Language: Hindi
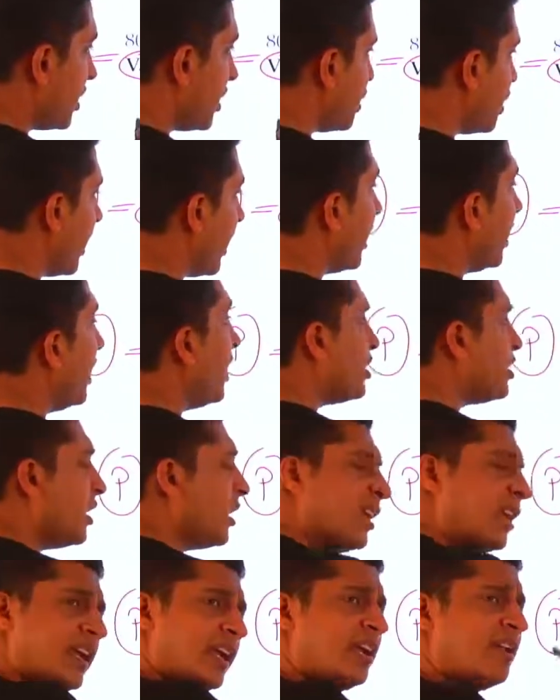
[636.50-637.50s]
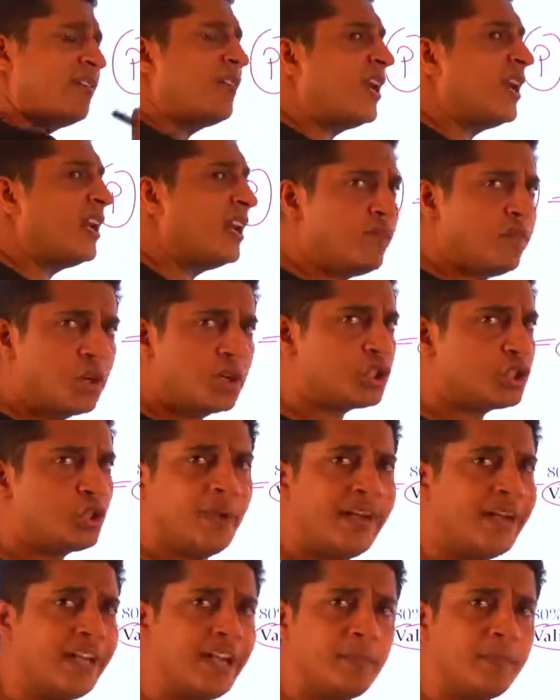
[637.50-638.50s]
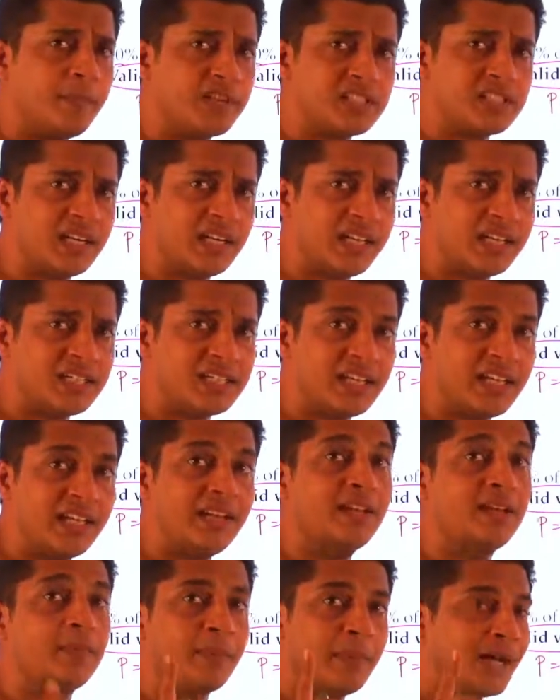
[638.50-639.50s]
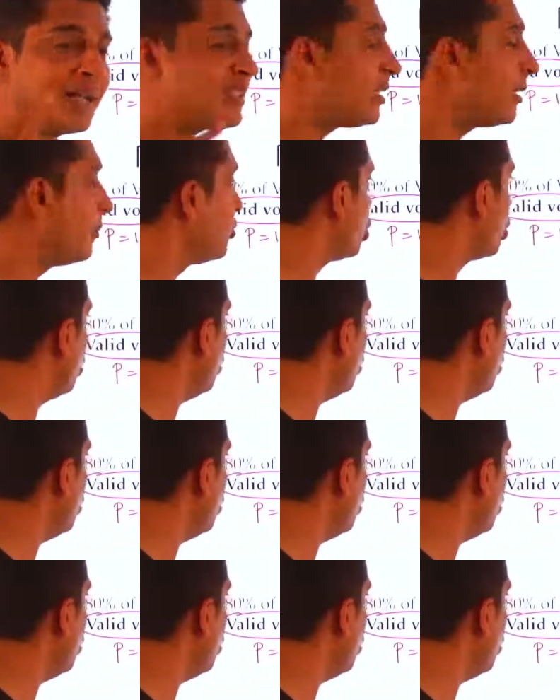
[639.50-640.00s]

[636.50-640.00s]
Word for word: ठीक है सर लेकिन वैलिड वर्ड्स तो 80 परसेंटेज ही है बात समझो